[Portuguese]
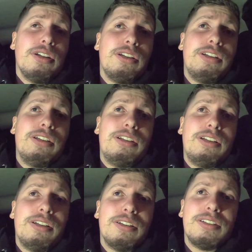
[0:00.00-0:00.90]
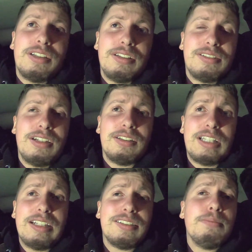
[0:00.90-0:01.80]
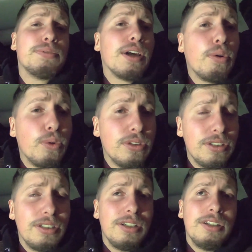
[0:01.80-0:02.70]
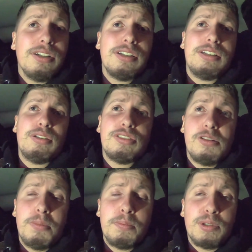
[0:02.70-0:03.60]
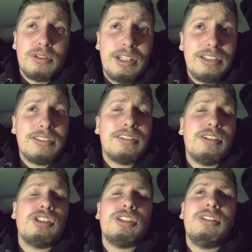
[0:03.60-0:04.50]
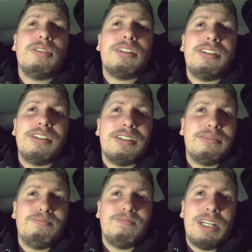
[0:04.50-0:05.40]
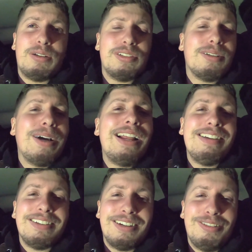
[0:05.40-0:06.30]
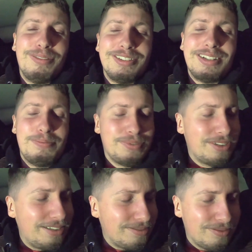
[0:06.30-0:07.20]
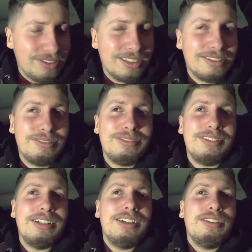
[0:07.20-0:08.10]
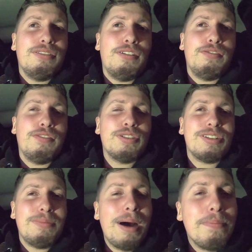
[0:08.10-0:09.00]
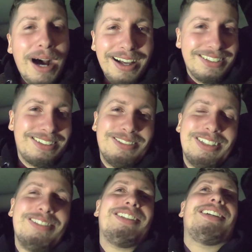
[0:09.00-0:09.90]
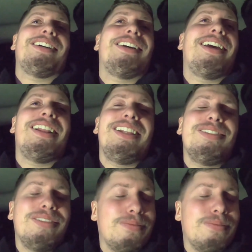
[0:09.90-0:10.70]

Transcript: e que se, tenha sempre saúde, que Deus sempre proteja esse anjinho que é coisa mais linda. Vou mostrar pra vocês, vocês vão, vão se babar de tão lindo que é. É lindo